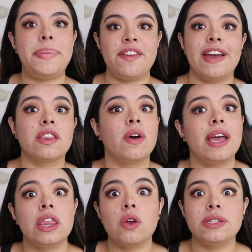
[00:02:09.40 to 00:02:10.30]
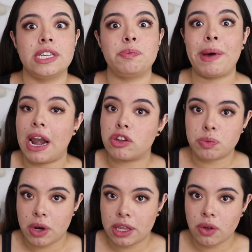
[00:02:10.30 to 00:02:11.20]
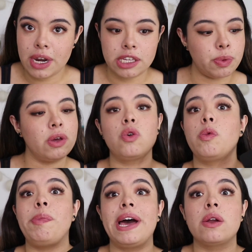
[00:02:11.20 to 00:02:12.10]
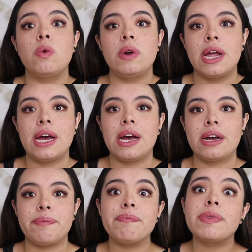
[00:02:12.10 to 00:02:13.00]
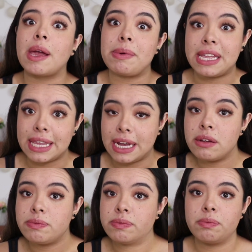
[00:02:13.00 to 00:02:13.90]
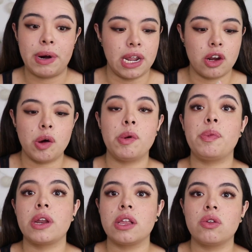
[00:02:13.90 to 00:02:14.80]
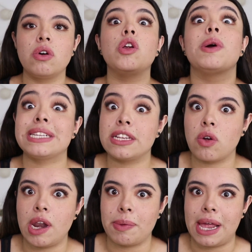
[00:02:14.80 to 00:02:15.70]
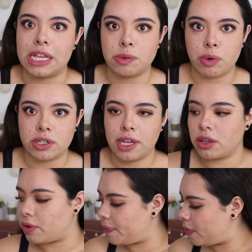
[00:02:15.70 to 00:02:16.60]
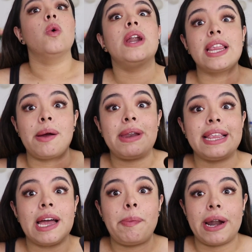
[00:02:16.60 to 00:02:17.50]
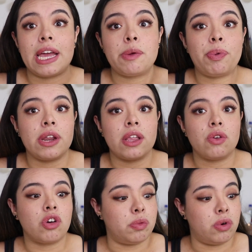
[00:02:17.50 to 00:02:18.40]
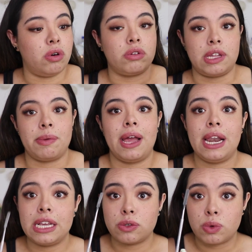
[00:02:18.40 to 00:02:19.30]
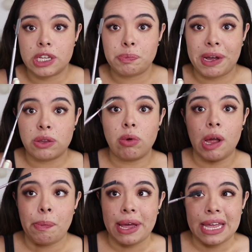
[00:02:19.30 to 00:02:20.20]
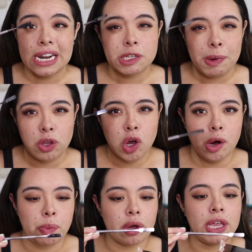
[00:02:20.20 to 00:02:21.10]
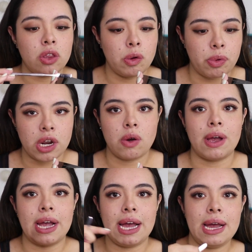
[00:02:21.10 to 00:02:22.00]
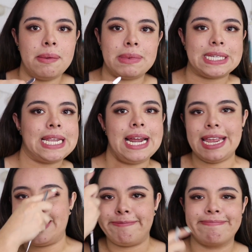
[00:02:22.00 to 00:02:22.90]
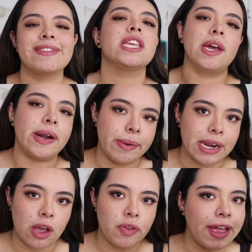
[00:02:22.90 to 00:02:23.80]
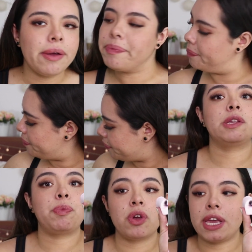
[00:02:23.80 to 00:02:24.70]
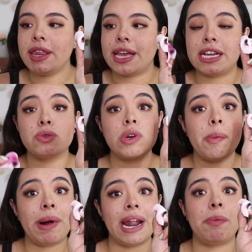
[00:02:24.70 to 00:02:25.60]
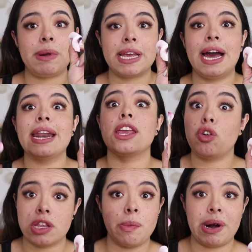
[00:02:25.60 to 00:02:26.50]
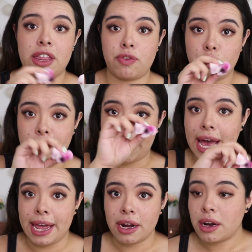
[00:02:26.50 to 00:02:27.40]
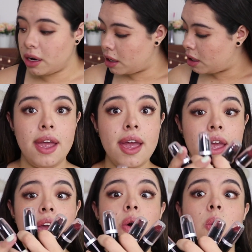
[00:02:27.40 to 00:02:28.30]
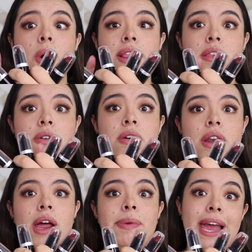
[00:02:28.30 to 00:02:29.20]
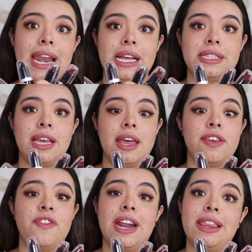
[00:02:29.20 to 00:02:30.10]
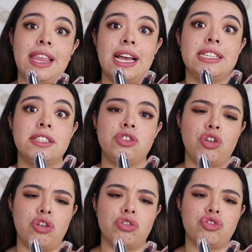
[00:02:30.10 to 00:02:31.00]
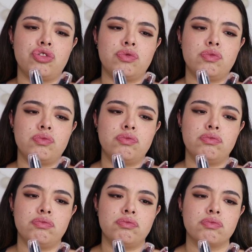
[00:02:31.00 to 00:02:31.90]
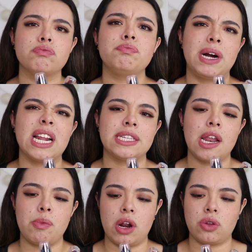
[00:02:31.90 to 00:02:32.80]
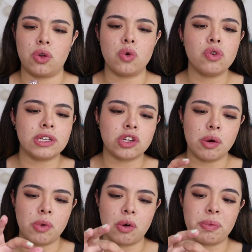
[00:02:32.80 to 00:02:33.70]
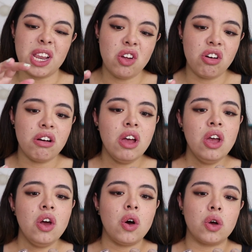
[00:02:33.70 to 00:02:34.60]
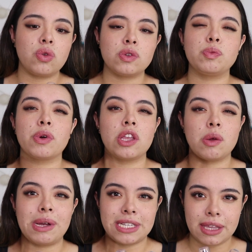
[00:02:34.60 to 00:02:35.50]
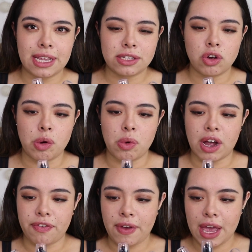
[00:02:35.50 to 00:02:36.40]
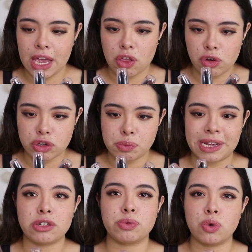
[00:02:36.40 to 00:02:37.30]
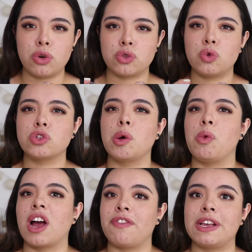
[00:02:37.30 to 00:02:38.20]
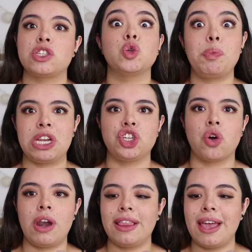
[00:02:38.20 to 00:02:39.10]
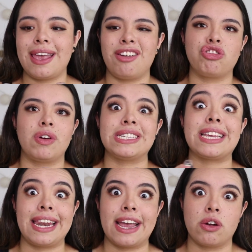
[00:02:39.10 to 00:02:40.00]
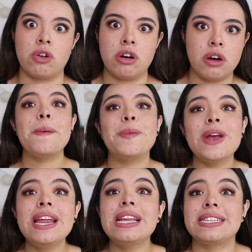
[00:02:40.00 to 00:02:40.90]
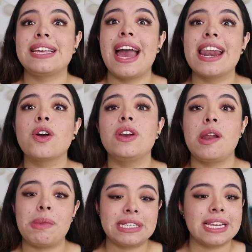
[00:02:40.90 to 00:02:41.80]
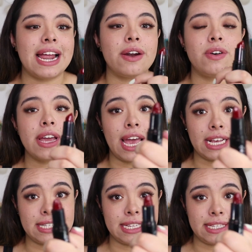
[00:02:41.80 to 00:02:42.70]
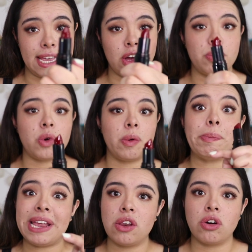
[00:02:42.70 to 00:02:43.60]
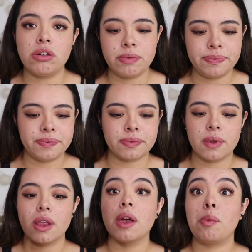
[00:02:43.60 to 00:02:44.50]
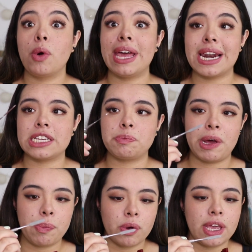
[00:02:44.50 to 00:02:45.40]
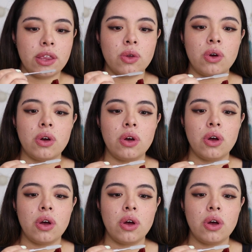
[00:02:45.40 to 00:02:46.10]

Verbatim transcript: Perfecto, entonces para los moretones voy a ocupar una tablita para ir como poniendo... Lo voy a hacer con labiales, por cierto. Una tablita para ir poniendo como los labiales, una espátula para ir raspando como poquito, ponerlo acá, mezclar y ya van a ver qué onda. Esponjitas, una para aplicar y otra para difuminar y cuatro labiales de diferentes tonos para hacer el moretón. Uno es como vino, otro es un poquito más intenso como café y dos más oscuros. Uno es como café súper chocolate y el otro es negro. Voy a iniciar con el más claro que es este como vino. Voy a raspar poquito.